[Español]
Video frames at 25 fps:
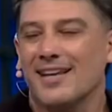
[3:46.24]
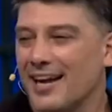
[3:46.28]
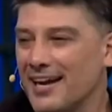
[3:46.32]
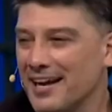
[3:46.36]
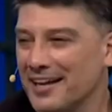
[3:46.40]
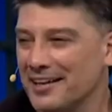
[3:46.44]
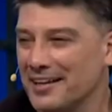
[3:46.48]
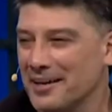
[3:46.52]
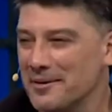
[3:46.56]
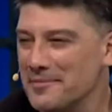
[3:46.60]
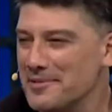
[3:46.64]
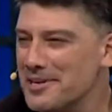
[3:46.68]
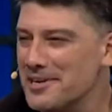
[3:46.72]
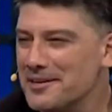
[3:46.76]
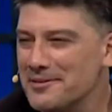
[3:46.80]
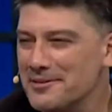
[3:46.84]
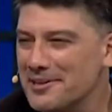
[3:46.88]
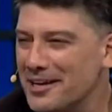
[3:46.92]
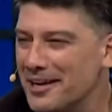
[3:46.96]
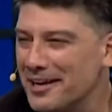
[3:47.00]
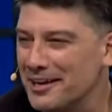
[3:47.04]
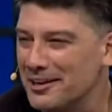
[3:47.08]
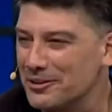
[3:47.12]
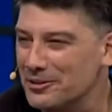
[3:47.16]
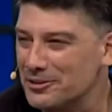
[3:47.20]
sana también,
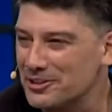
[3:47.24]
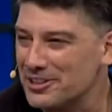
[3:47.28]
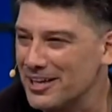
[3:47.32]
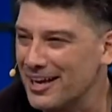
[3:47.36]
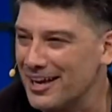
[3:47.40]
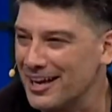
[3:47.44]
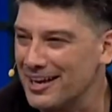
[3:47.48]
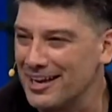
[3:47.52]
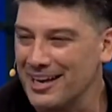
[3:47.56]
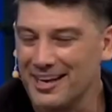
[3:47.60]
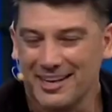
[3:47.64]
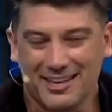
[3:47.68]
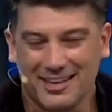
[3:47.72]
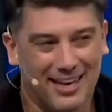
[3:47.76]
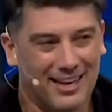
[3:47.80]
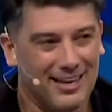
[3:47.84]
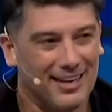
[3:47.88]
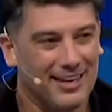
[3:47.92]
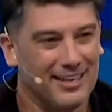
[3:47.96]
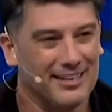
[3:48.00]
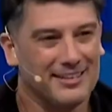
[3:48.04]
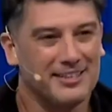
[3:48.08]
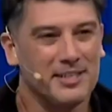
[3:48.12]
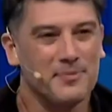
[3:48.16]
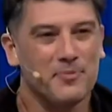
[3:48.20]
una, o sea,
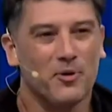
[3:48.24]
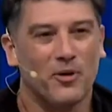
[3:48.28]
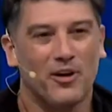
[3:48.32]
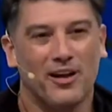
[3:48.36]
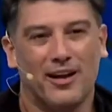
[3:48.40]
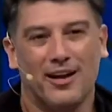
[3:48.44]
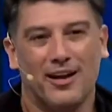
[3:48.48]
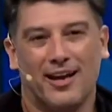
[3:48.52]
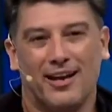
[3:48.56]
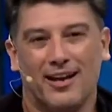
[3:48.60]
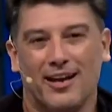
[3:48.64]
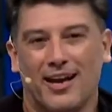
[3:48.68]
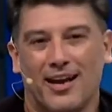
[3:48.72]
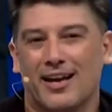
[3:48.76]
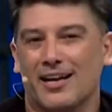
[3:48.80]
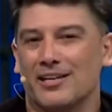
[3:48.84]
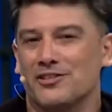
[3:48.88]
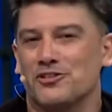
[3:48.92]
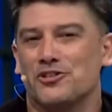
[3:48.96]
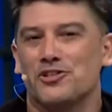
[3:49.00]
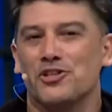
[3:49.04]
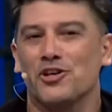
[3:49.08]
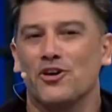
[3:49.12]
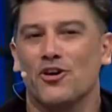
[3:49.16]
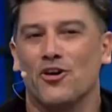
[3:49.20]
el tipo de las
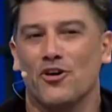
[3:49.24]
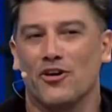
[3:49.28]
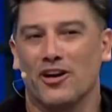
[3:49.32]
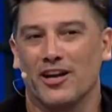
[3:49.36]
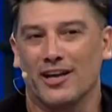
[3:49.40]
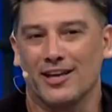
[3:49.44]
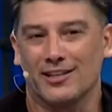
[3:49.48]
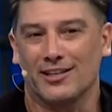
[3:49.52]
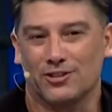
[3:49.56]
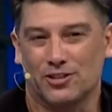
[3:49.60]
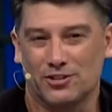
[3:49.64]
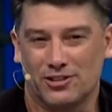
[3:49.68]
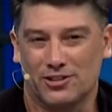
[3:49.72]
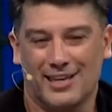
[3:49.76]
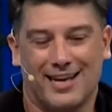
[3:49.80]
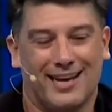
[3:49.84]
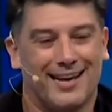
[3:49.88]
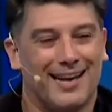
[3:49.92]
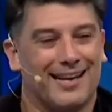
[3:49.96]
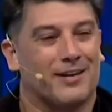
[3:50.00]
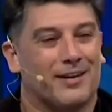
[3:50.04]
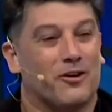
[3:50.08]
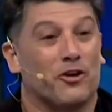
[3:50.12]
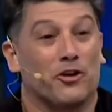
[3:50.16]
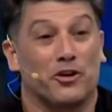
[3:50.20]
canciones, o sea,
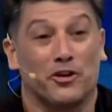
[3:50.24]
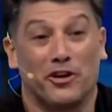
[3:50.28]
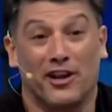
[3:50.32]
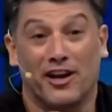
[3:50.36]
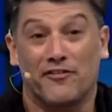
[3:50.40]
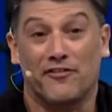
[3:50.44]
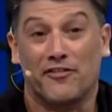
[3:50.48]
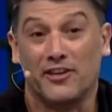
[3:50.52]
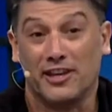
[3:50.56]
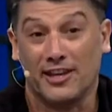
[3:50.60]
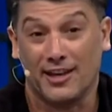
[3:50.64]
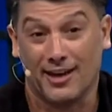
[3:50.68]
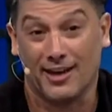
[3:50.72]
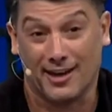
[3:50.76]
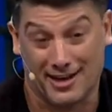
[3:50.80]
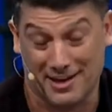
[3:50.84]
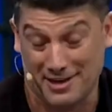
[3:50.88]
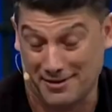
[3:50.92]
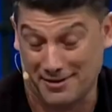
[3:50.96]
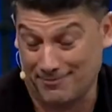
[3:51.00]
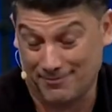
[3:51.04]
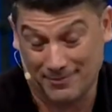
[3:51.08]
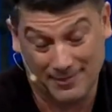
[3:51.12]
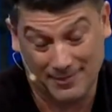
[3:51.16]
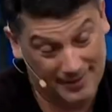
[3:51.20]
las coreografías
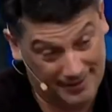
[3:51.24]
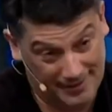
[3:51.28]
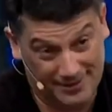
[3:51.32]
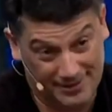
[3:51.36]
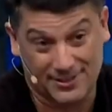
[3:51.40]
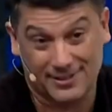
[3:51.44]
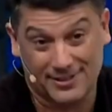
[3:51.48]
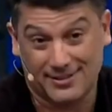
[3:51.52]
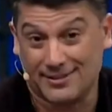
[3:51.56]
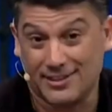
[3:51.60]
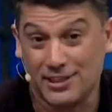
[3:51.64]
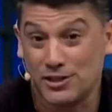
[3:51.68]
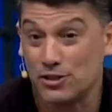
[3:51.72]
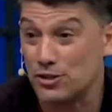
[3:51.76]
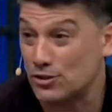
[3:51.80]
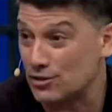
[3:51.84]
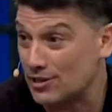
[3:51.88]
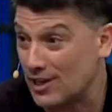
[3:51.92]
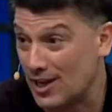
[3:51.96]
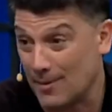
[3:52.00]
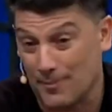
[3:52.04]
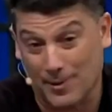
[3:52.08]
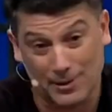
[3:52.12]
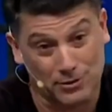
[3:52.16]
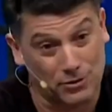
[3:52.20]
que dicho
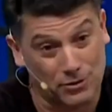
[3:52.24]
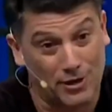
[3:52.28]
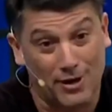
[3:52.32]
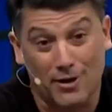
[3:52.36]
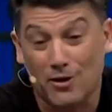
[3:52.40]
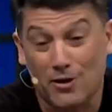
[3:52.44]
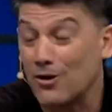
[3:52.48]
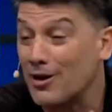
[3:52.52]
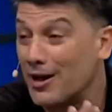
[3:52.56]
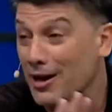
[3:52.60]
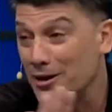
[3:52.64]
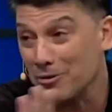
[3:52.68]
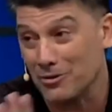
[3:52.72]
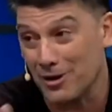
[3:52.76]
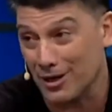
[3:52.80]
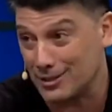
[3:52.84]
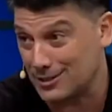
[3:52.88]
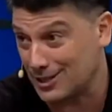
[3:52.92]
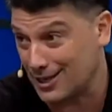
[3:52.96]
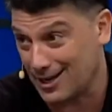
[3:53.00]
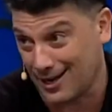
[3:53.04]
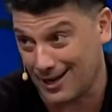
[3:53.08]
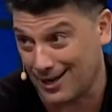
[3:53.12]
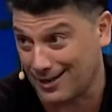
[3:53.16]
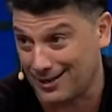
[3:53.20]
sea de paso, La Roca nunca
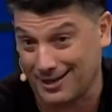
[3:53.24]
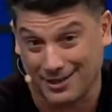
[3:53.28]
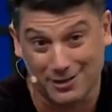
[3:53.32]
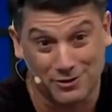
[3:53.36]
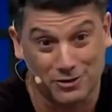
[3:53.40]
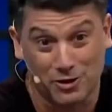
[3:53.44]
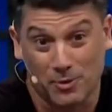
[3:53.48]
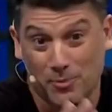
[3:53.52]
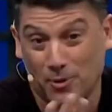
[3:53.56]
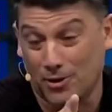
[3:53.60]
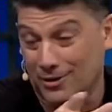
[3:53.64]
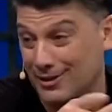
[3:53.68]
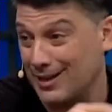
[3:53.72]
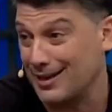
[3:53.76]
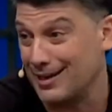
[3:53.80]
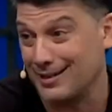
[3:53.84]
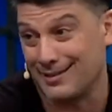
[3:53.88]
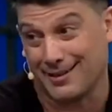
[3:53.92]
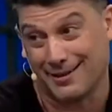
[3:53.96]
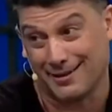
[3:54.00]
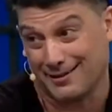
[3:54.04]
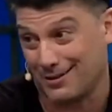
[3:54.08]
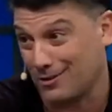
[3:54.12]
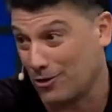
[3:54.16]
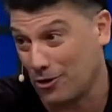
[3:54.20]
se caracterizó por tener
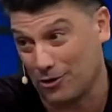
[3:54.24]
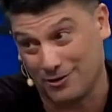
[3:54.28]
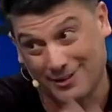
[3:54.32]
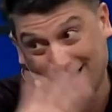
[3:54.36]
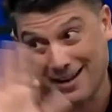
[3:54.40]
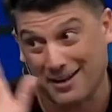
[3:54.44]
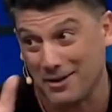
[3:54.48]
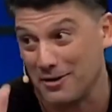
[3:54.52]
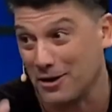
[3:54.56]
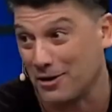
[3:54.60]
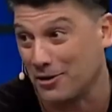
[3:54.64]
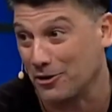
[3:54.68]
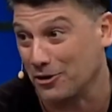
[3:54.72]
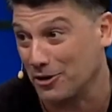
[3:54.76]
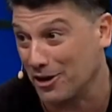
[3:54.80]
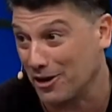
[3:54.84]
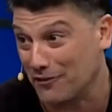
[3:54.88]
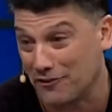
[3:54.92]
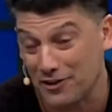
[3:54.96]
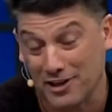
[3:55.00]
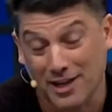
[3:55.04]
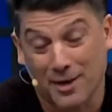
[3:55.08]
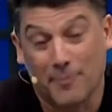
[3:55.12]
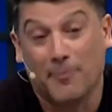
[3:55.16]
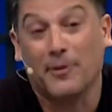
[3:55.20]
terribles
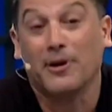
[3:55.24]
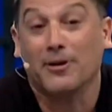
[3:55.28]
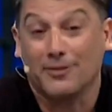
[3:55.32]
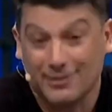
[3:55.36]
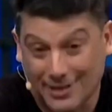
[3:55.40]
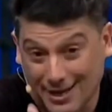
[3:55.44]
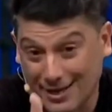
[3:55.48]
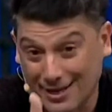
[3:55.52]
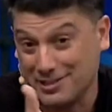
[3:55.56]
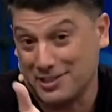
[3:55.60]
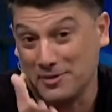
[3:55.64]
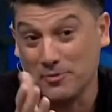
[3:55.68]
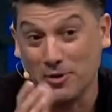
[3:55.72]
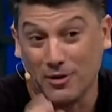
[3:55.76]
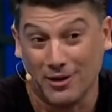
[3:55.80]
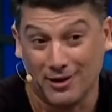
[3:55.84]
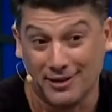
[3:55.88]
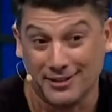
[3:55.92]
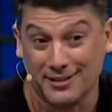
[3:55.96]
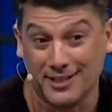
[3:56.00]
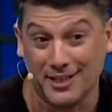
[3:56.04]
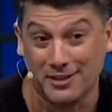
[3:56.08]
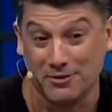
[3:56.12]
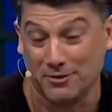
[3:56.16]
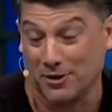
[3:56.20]
coreografías, pero está, hicimos el
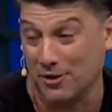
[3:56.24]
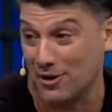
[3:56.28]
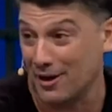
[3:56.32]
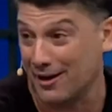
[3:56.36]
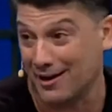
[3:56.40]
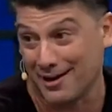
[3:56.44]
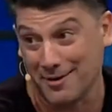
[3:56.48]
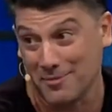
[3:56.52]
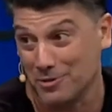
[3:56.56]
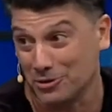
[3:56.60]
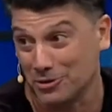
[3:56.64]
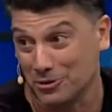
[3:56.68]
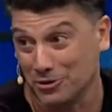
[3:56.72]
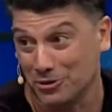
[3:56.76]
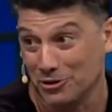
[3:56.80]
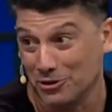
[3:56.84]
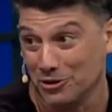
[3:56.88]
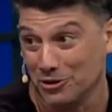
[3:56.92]
intento, ahora dejamos